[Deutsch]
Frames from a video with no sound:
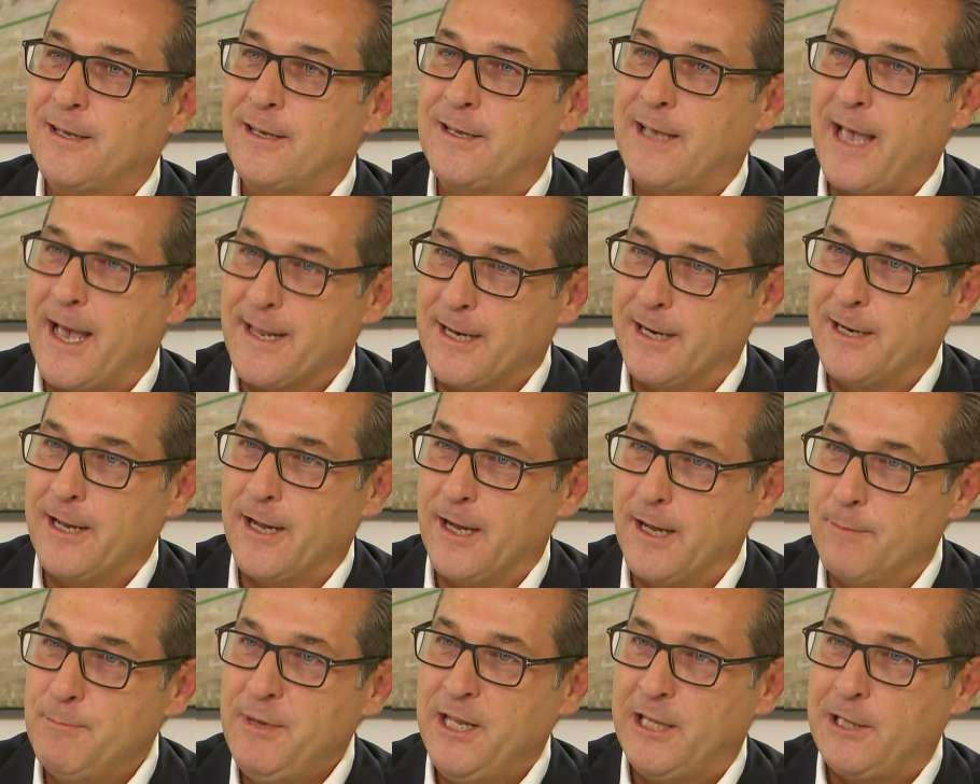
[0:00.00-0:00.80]
keinerlei
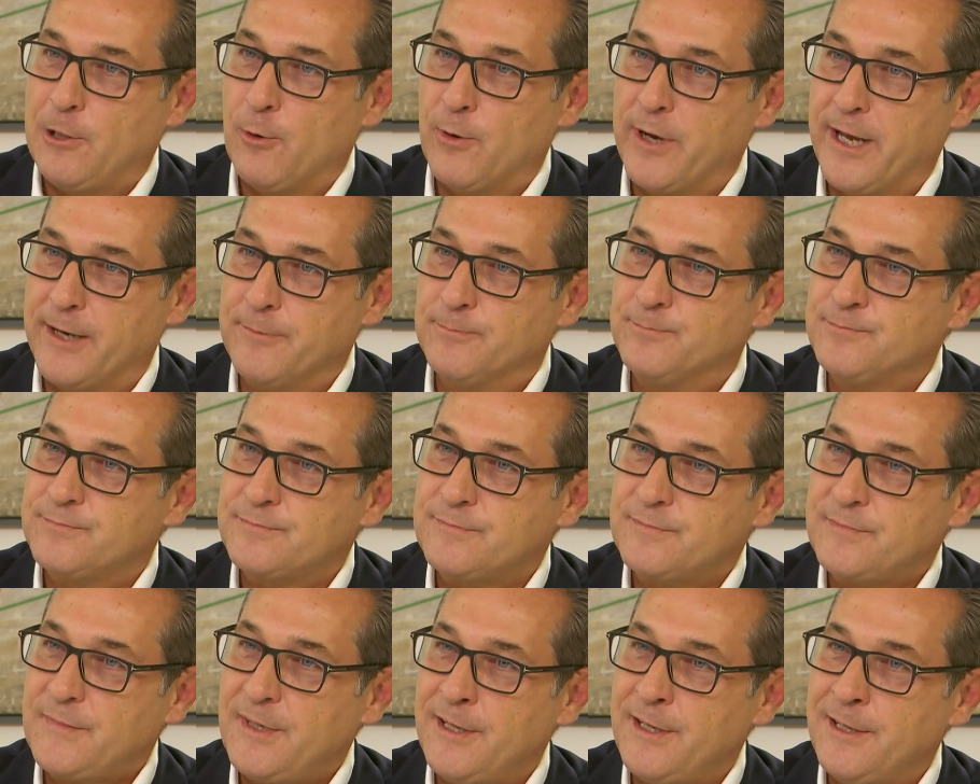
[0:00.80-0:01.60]

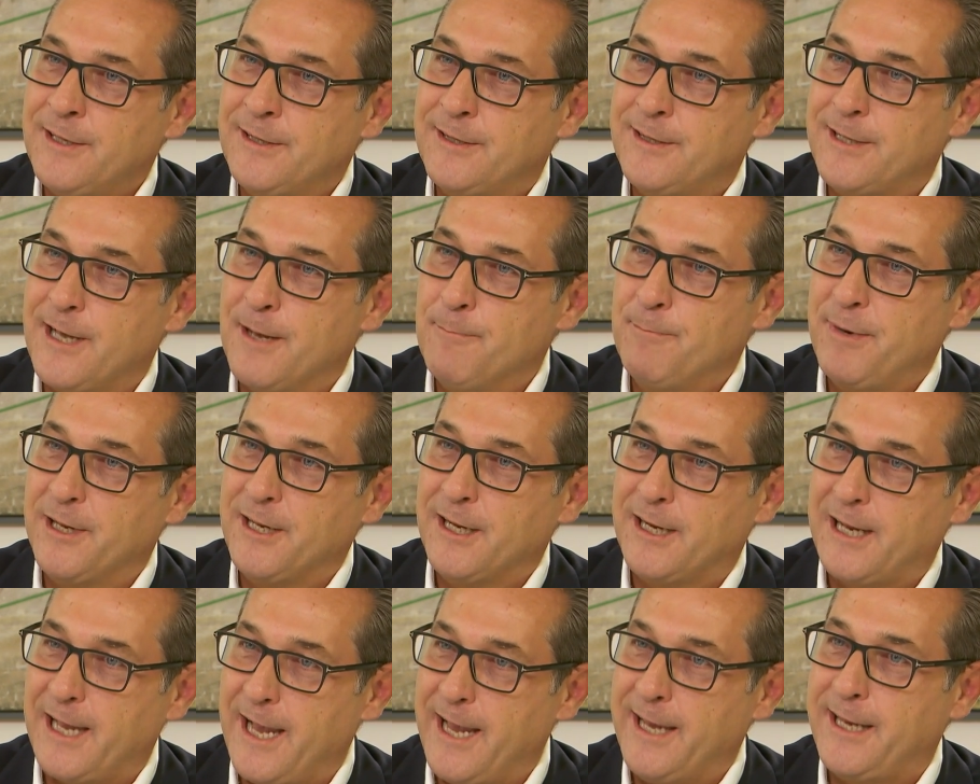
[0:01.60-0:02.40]
Ermittlungen dann bei
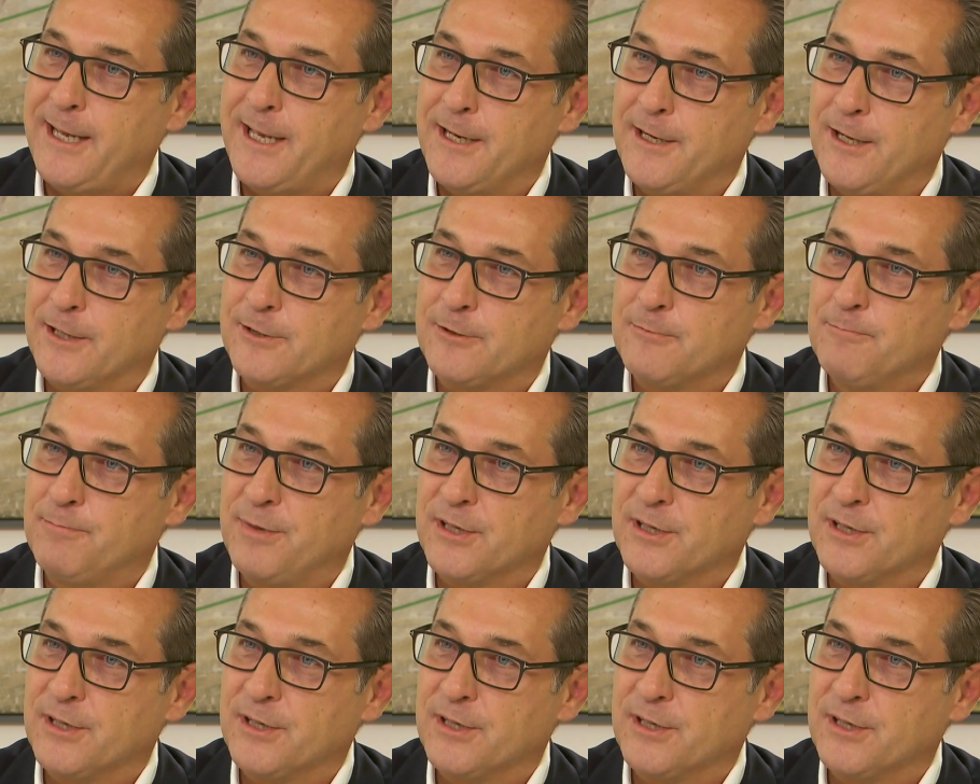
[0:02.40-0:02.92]
der gleichgenannten